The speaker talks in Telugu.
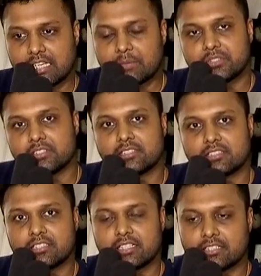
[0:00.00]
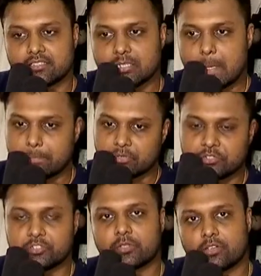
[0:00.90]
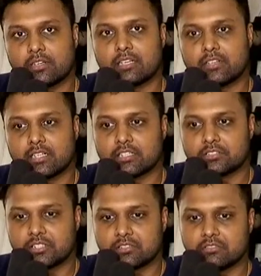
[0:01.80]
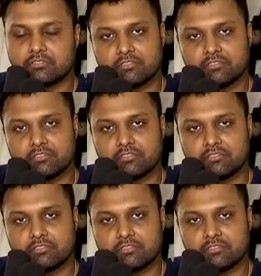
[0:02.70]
క్యాప్చర్ చేసే డైరెక్టర్ ప్రొడ్యూస్ బై రాక్లైన్ వెంకటేష్ గారు